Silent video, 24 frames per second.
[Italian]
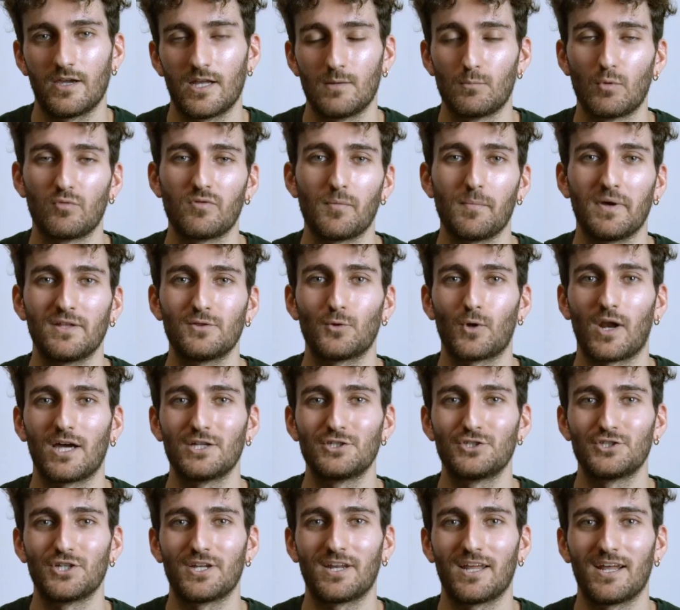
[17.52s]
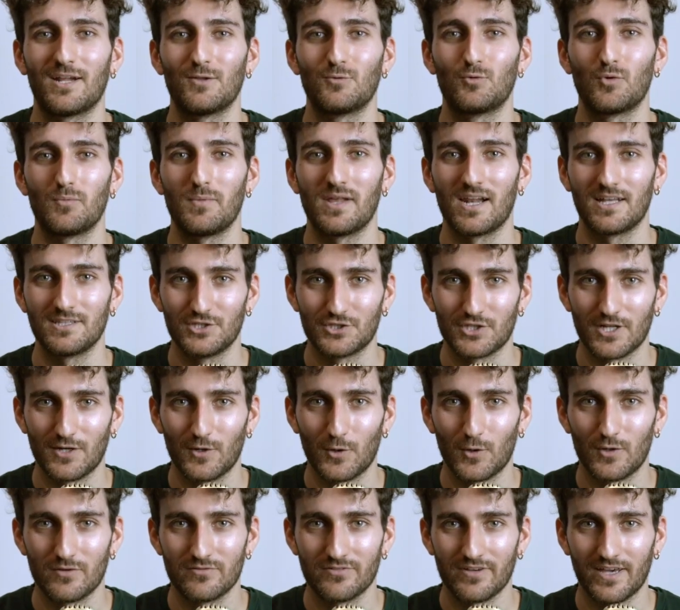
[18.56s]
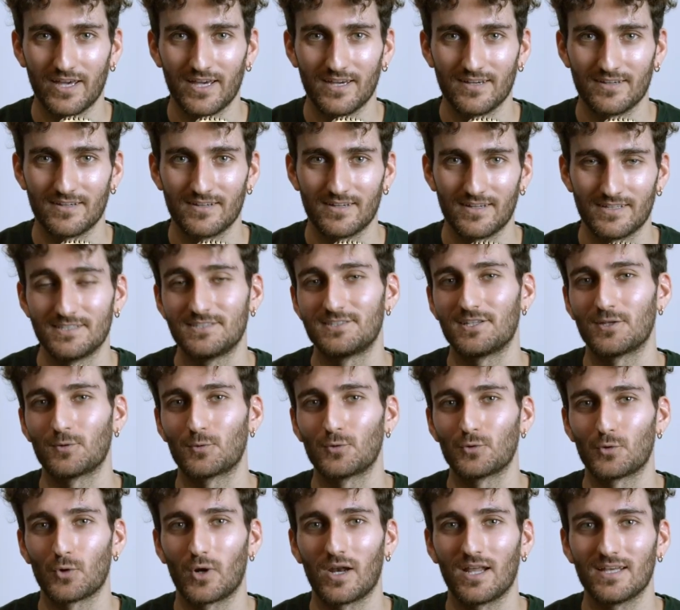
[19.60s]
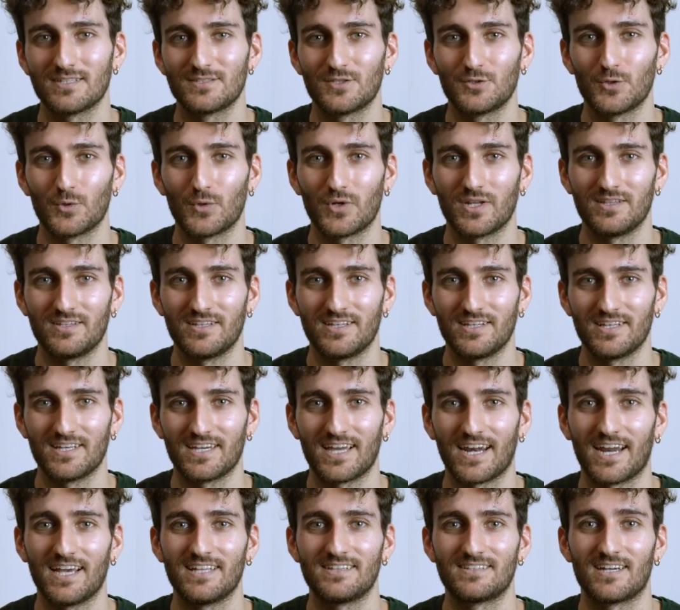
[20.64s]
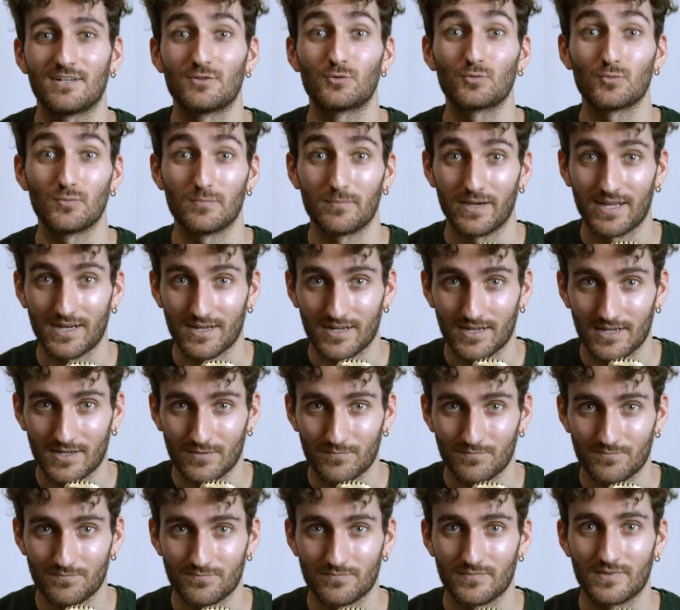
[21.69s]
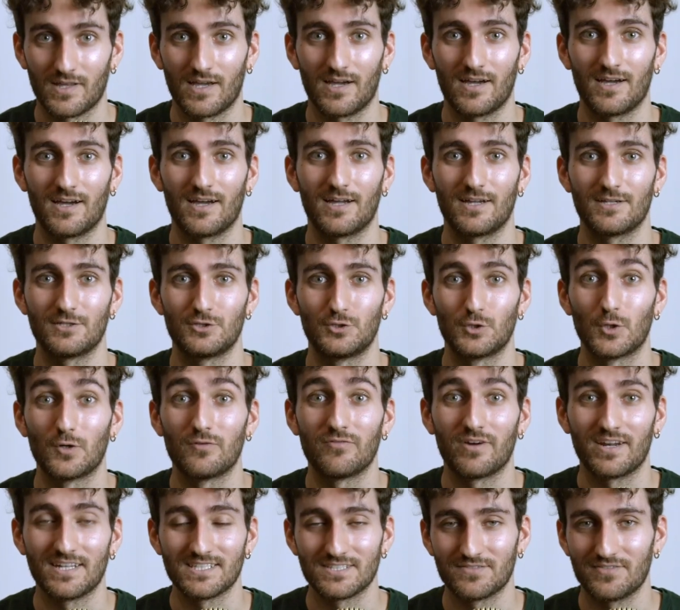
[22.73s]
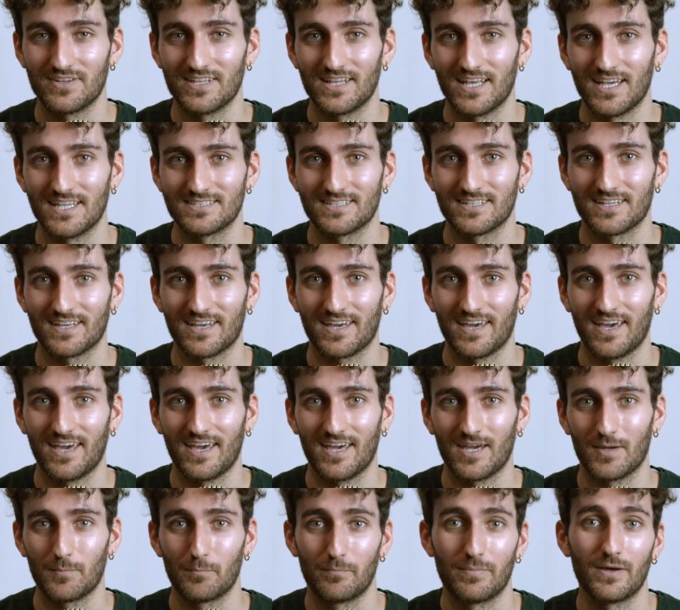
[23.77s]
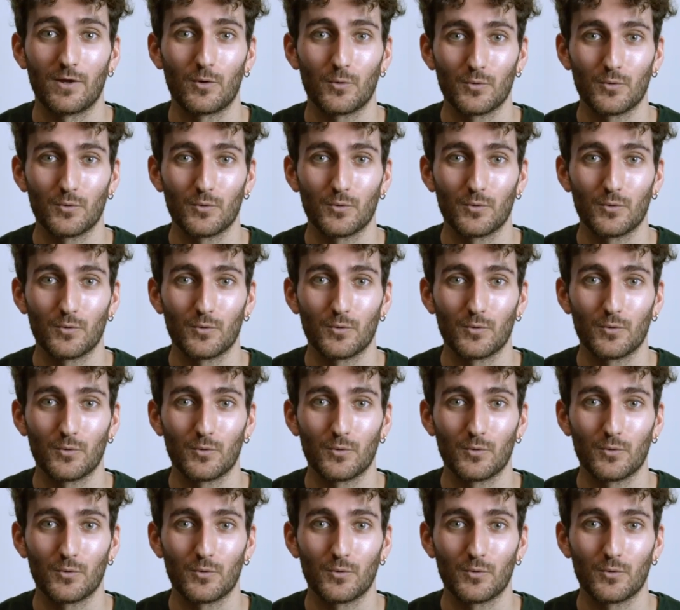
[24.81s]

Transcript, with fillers: Il movimento nasce nel 2019 in seguito alle azioni di Greta Thunberg, uh, giovane svedese che per